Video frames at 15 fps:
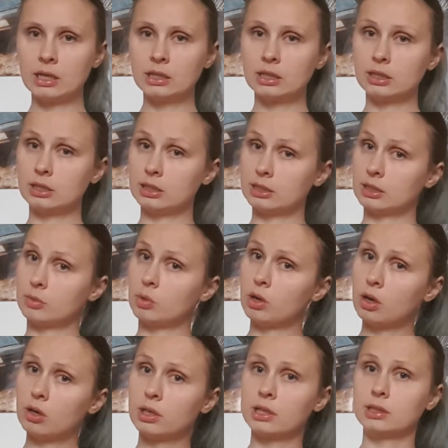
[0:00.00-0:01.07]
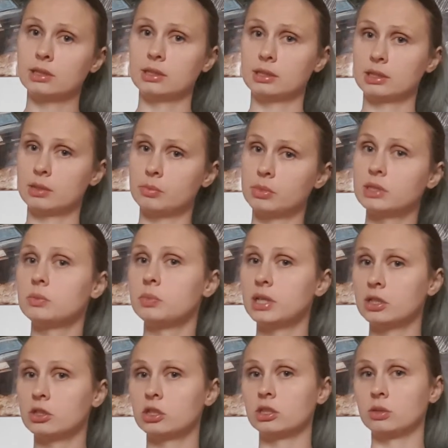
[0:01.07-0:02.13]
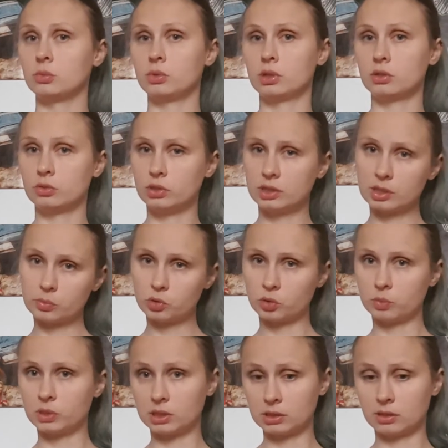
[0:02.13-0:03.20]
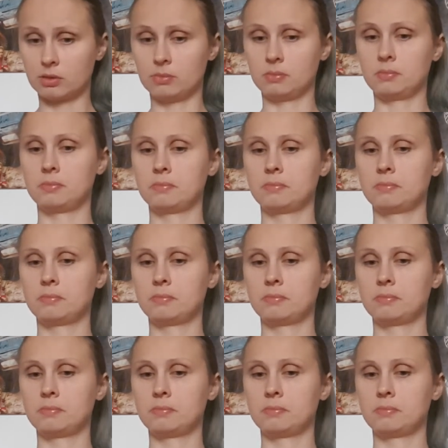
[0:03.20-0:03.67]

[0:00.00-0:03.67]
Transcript: Kiedy jestem chory, jestem bezpieczny, bo rodzice przy mnie są.